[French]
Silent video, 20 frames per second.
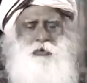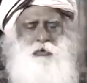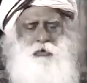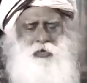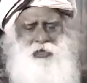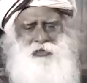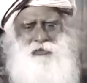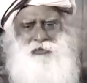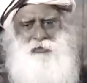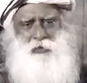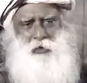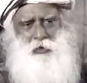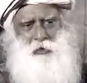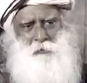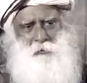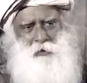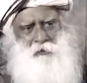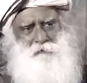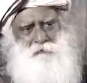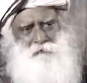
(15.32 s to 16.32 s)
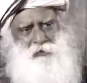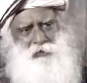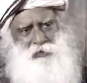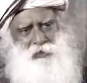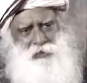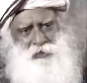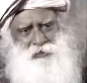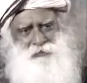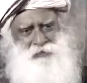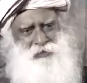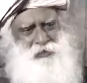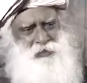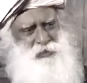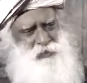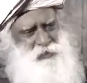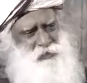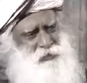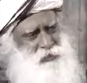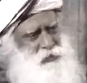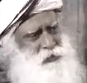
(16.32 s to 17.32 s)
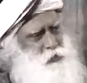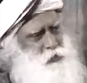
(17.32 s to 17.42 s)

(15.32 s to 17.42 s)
Le yoga n'est pas un exercice de fitness,